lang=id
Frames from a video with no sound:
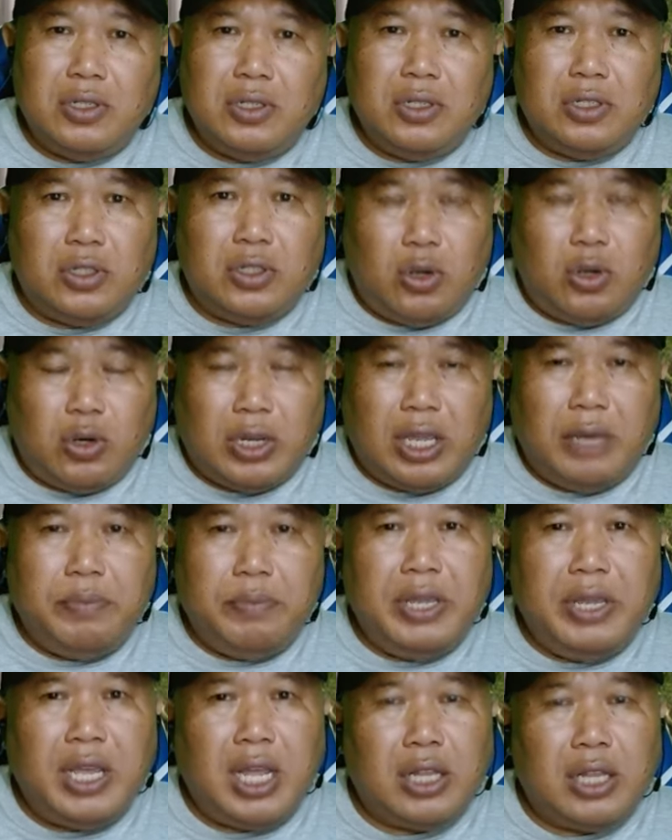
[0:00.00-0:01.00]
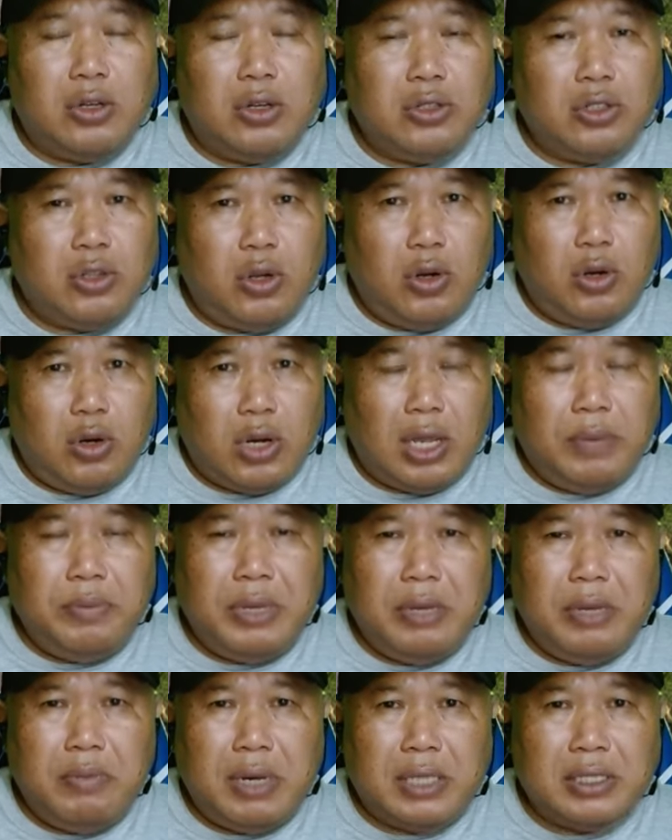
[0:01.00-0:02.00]
Solo camping atau solo
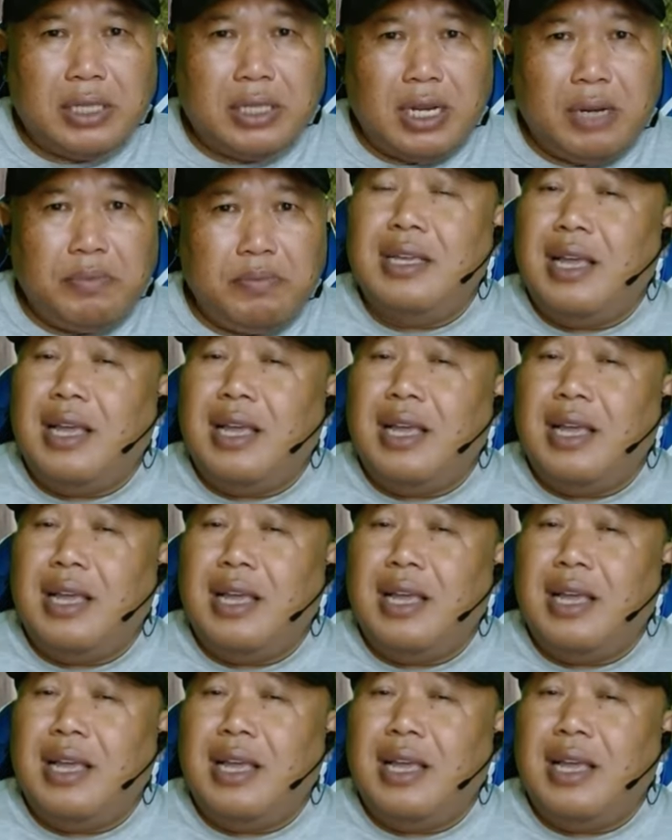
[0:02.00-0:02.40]
camping basket